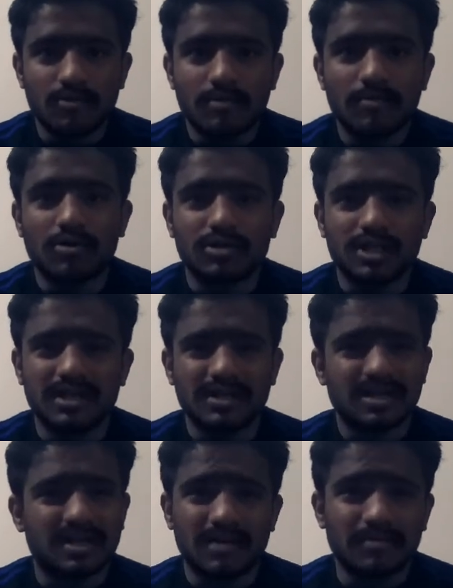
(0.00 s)
वो बहुत ही
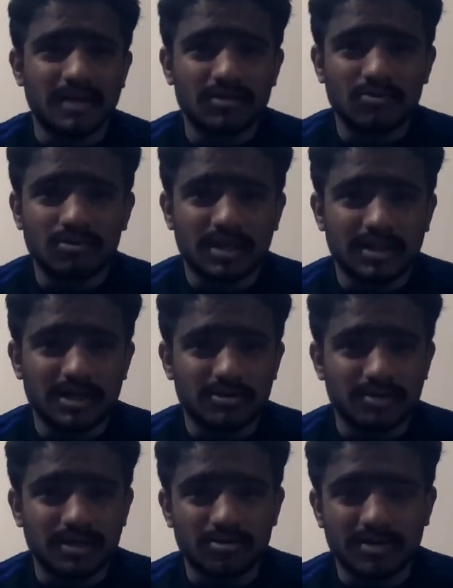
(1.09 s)
कम है दूसरे
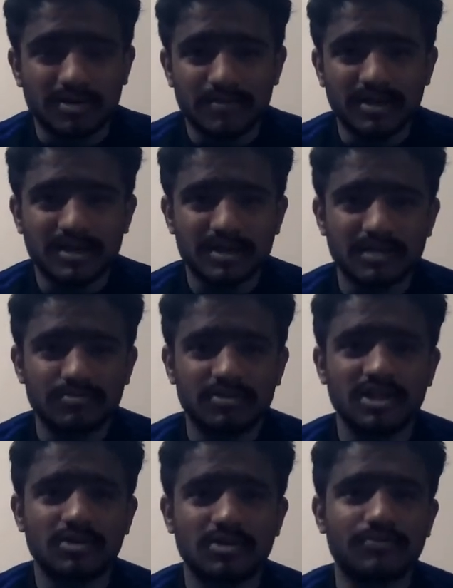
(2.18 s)
देशों की तुलना में सिर्फ
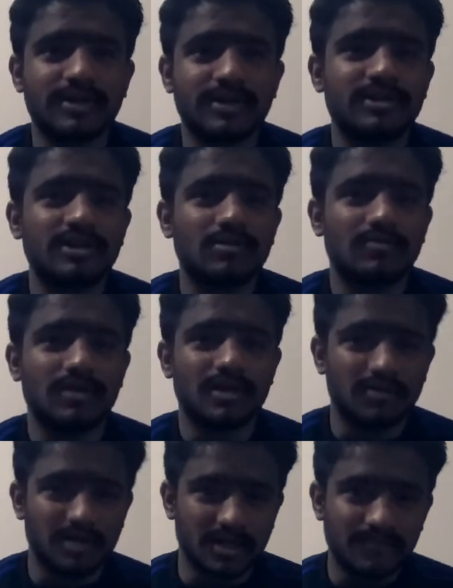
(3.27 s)
जीरो पॉइंट जीरो वन
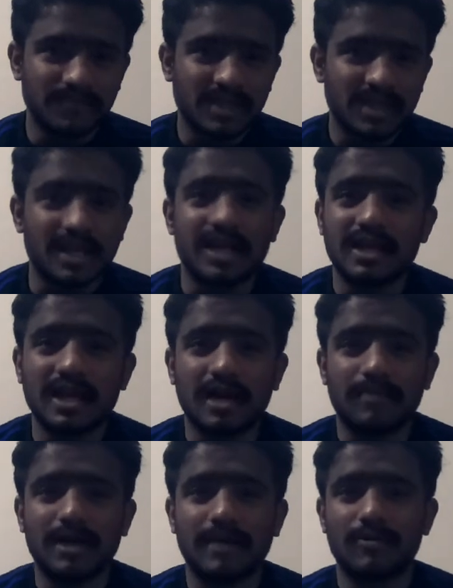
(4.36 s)
डॉलर यानी कि
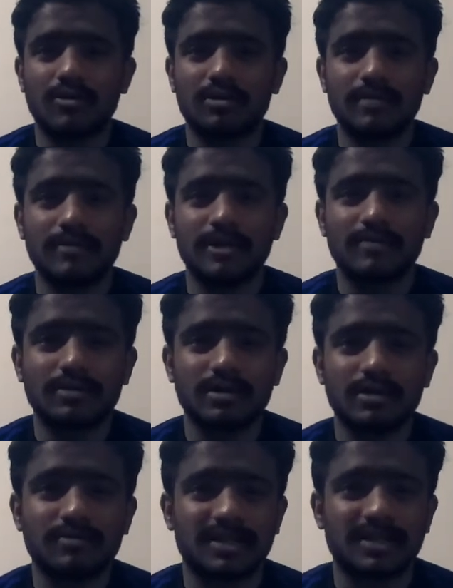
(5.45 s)
आपका अप्रोक्सीमेट वो
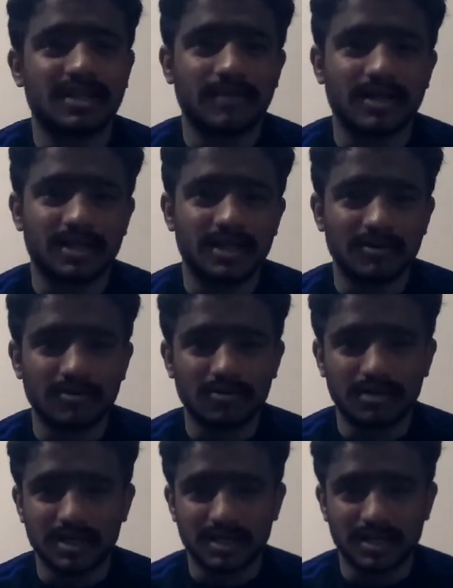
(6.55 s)
सिर्फ सत्तर पैसे
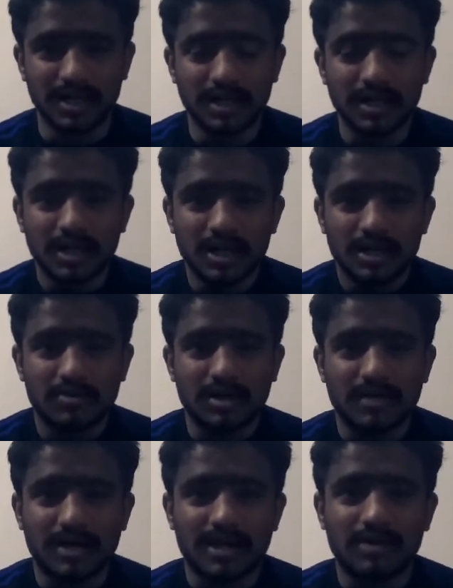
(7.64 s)
इंक्लूड करता है तो
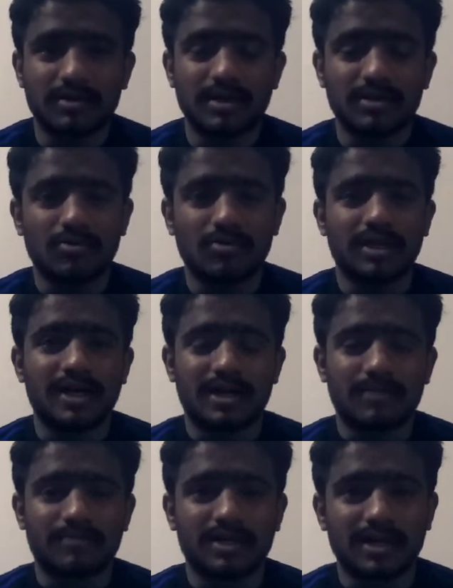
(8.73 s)
अगर मान लो कि 2000
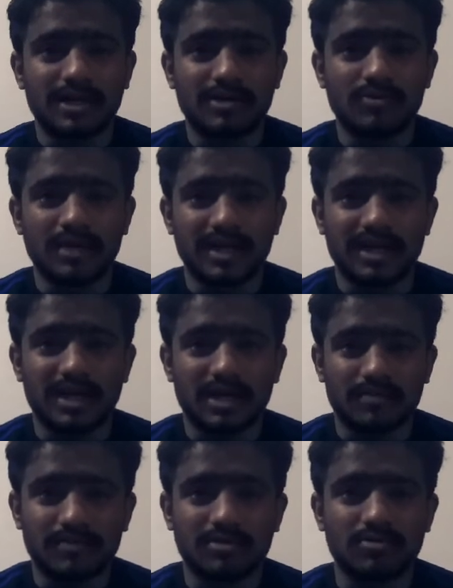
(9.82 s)
आपके क्लिक हुए एक
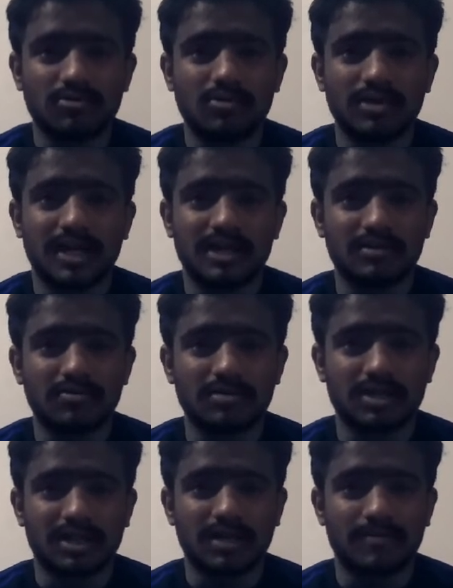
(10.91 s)
लाख पे तो 2000 हज़ार इंटू
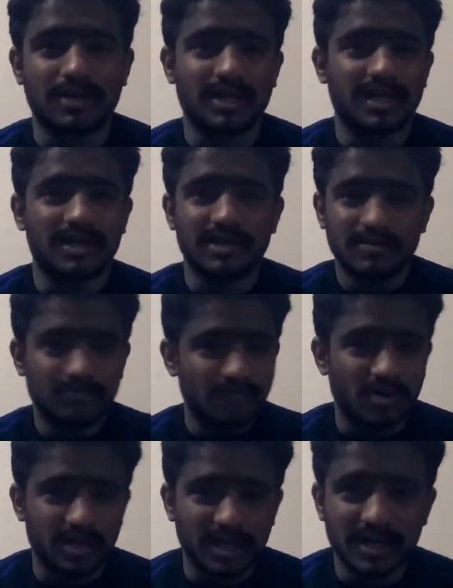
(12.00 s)
सत्तर पैसे यानी कि
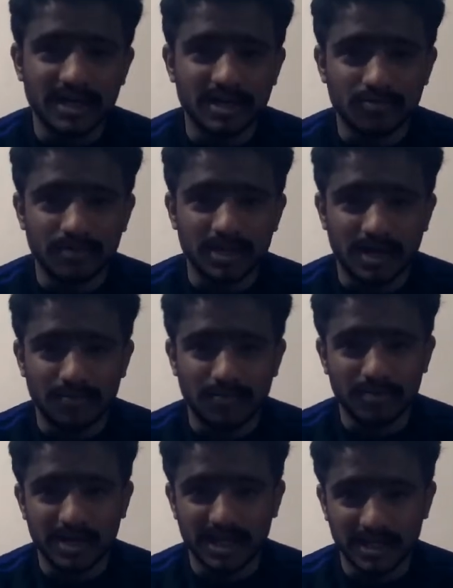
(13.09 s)
फोर्टीन हंड्रेड रुपीज़
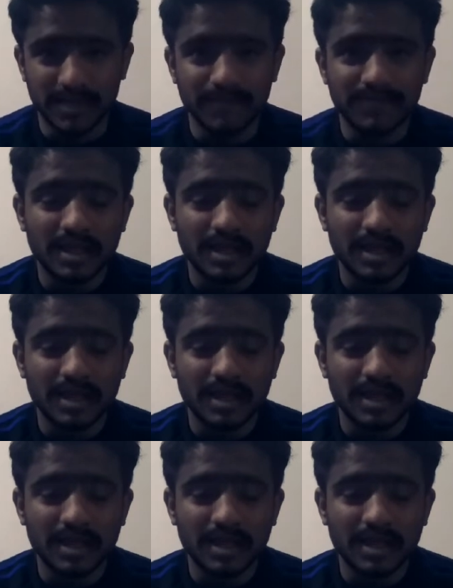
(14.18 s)
आपको मिलेंगे